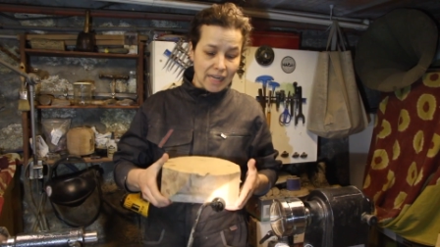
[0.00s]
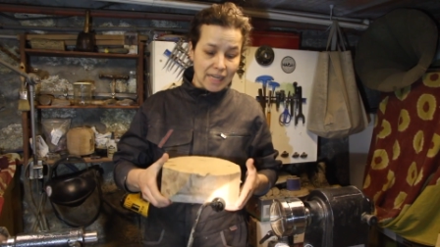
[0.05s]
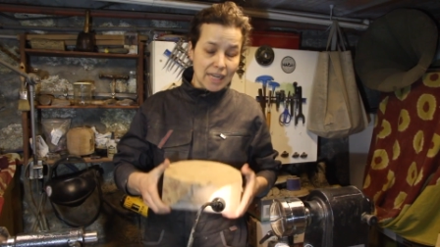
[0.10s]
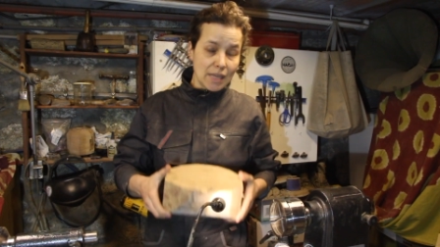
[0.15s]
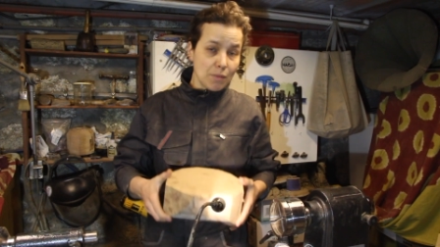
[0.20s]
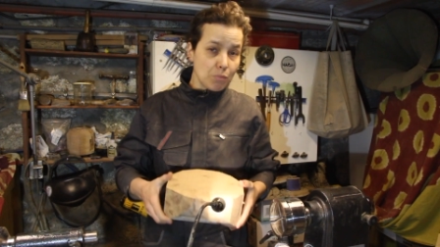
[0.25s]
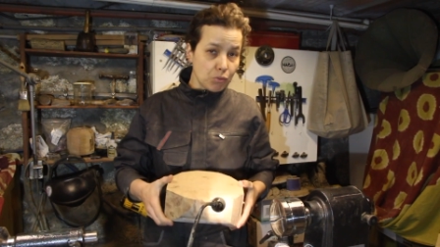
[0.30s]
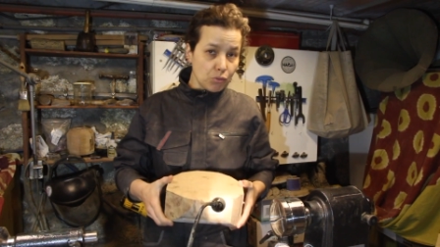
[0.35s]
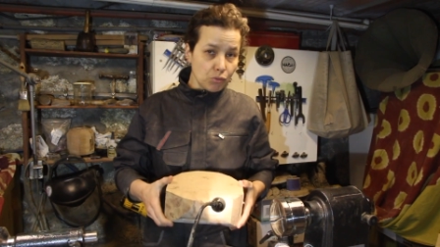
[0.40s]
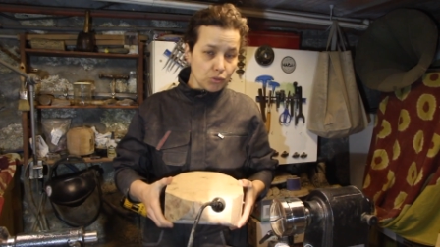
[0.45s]

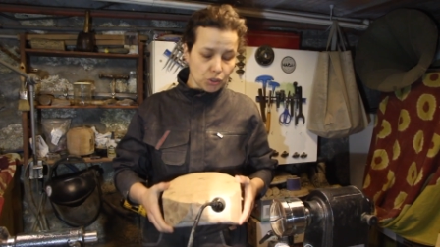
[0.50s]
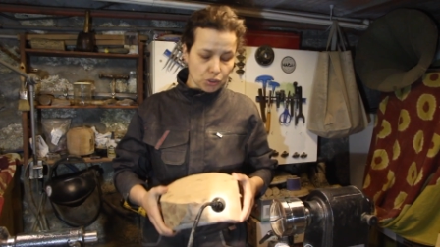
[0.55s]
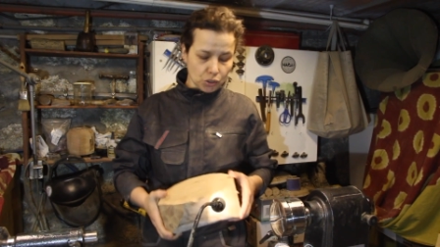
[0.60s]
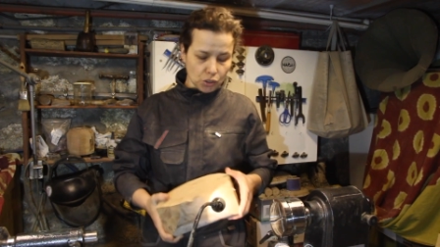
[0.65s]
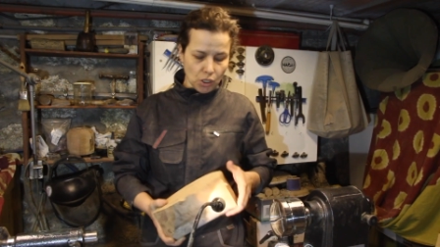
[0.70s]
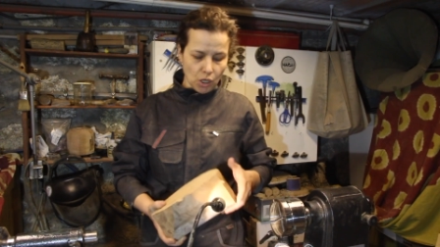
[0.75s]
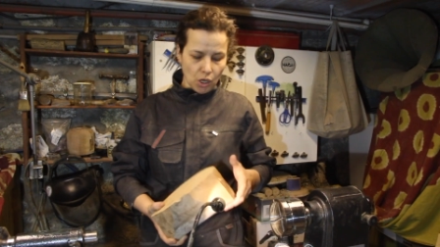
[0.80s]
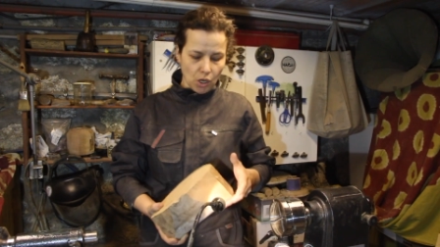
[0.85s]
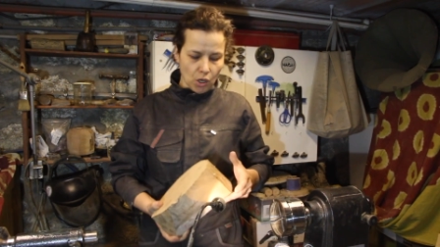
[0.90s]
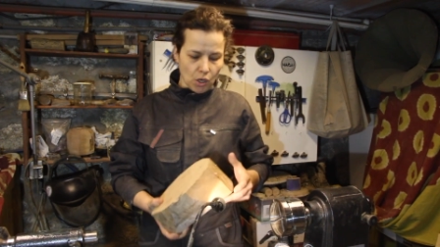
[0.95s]
les
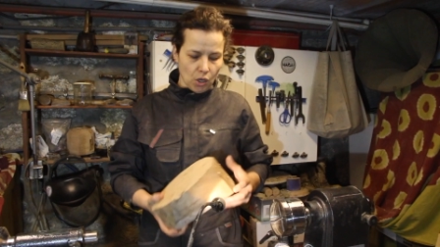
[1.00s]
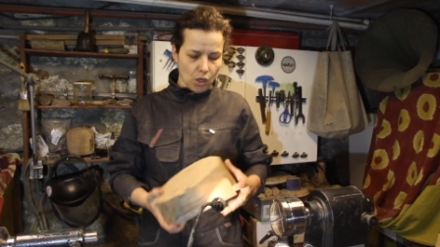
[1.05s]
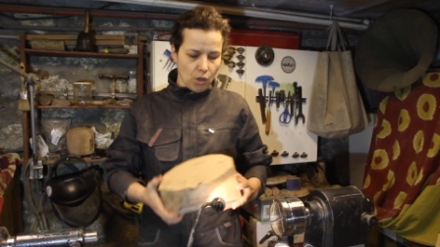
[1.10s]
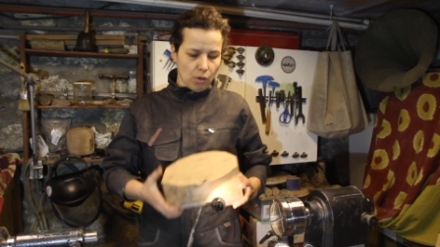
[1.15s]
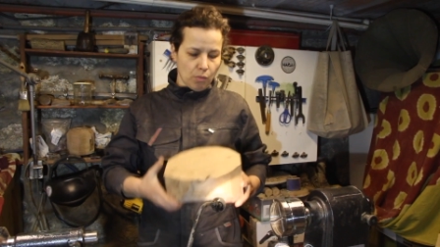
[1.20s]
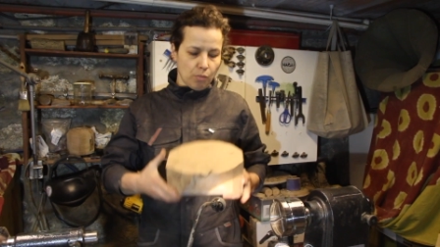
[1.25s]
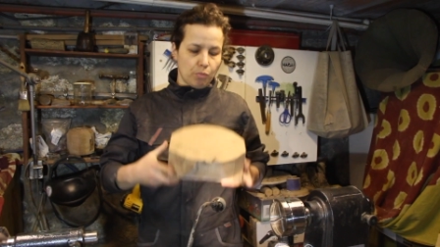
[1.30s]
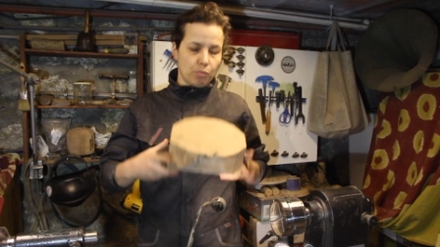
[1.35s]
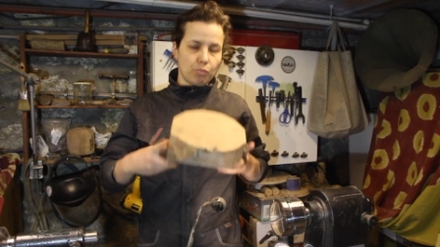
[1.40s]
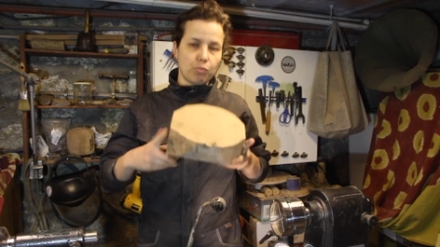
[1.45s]
bûches
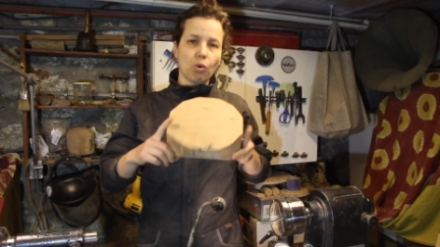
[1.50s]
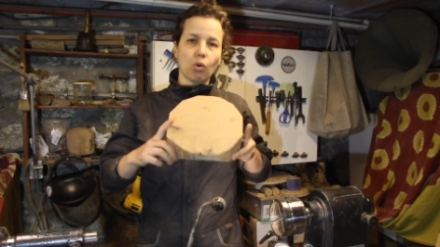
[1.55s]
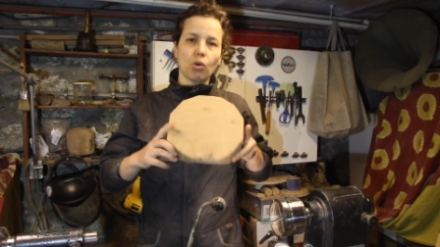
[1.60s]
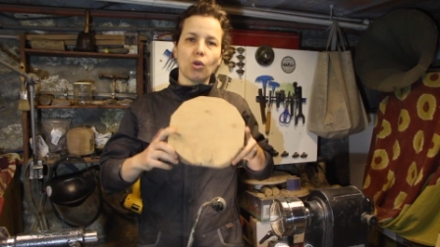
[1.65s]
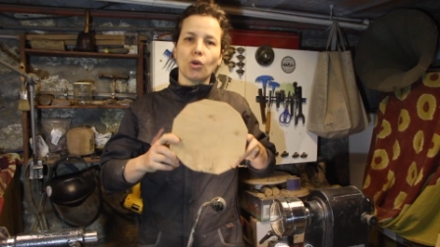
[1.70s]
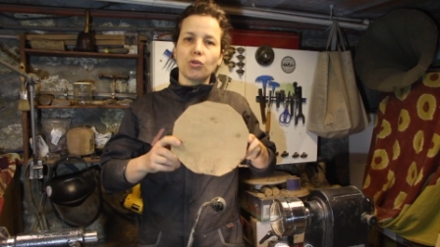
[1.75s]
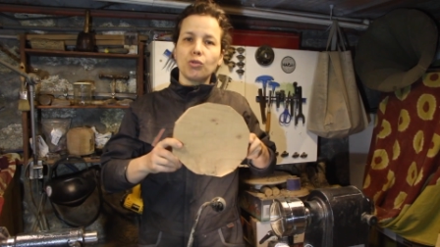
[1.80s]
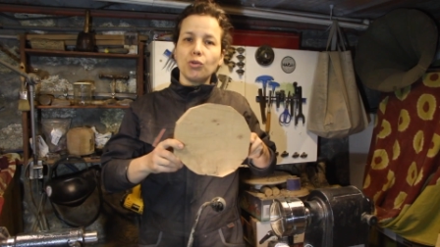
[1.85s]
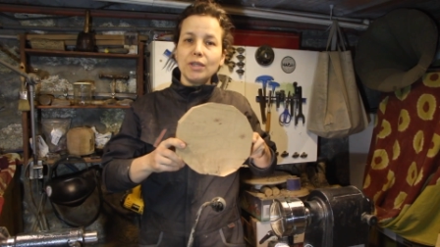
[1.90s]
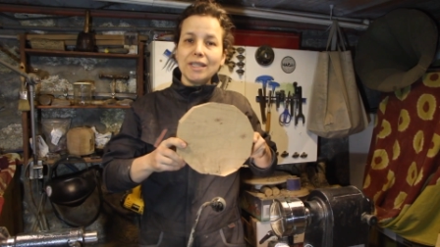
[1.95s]
pour
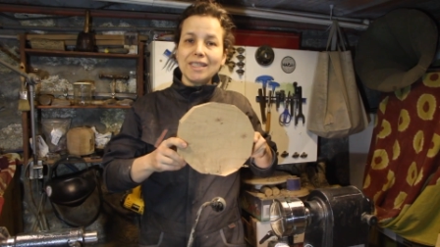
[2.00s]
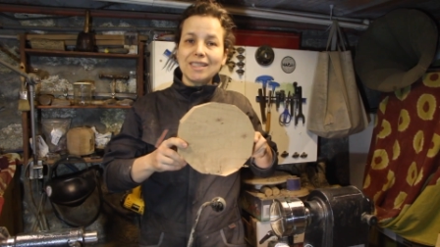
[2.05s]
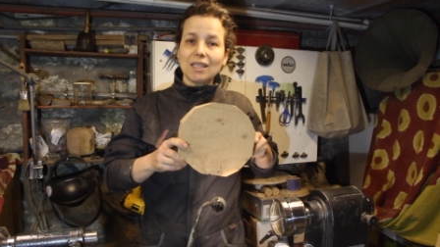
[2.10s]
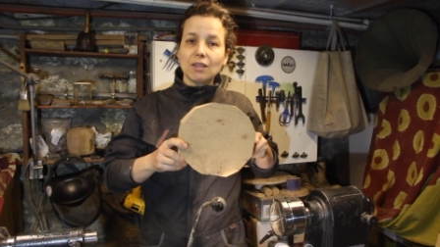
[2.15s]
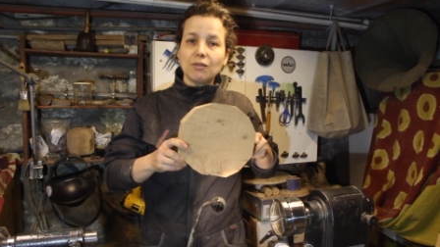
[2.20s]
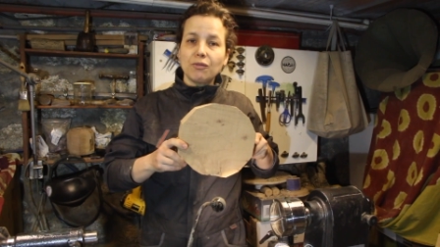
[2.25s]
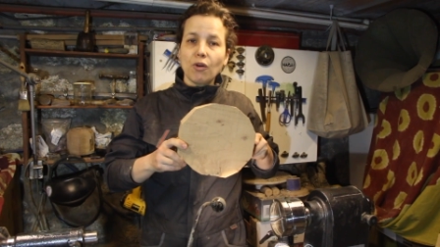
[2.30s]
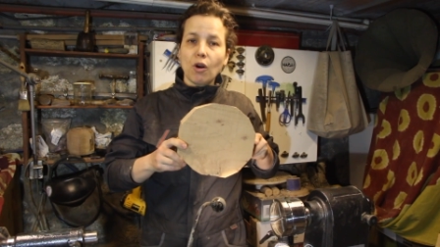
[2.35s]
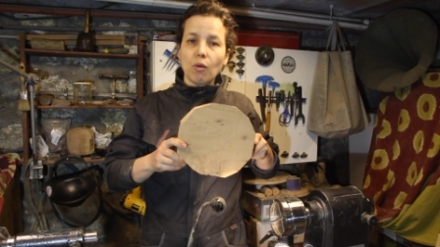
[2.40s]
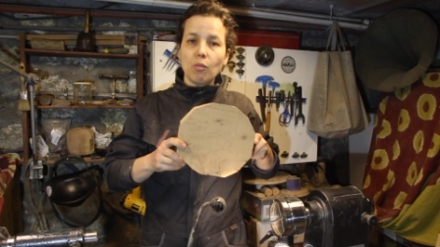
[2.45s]
leur donner
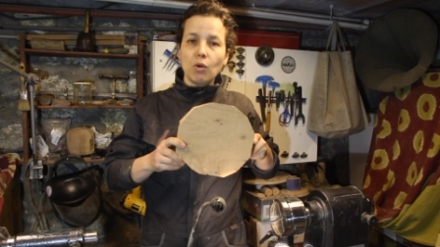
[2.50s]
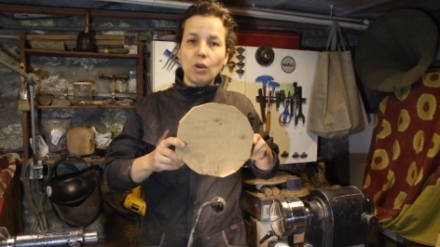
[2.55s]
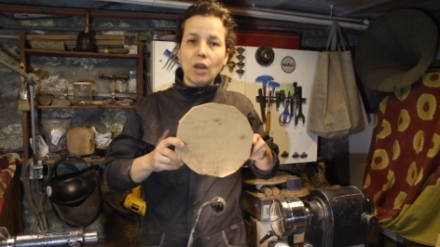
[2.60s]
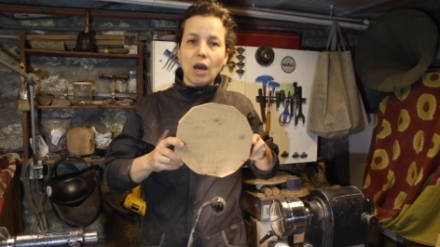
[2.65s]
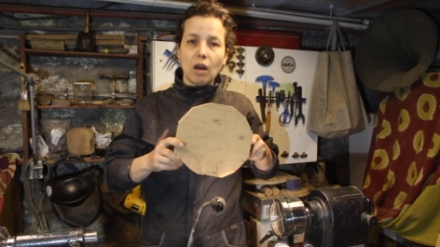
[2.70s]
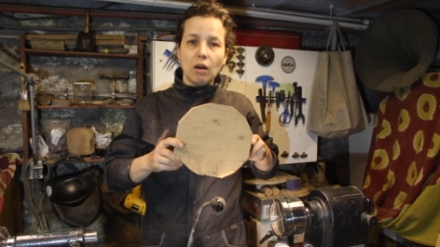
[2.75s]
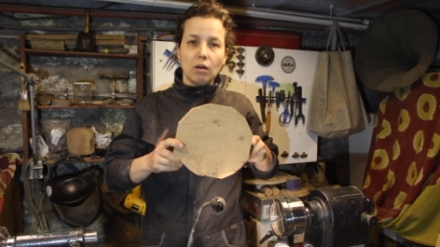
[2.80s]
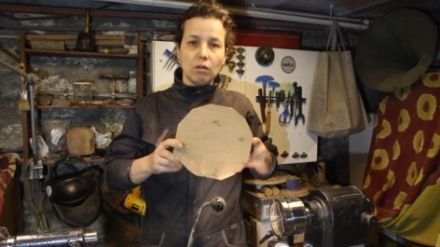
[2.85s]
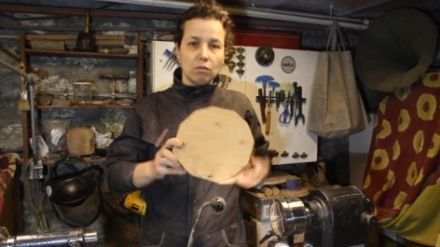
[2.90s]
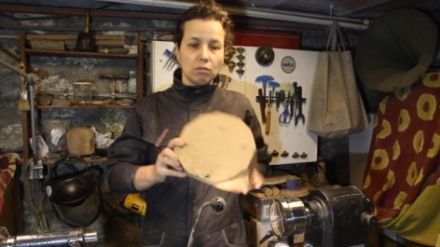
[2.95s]
cette
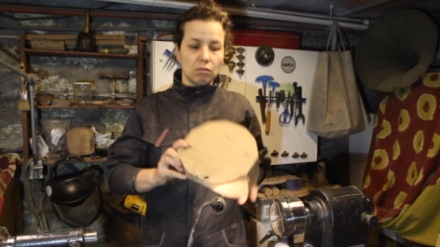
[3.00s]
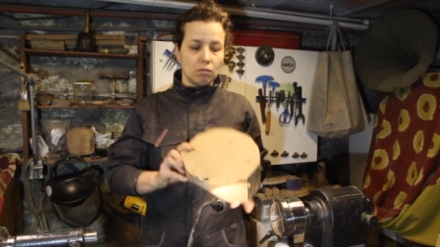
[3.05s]
forme-là.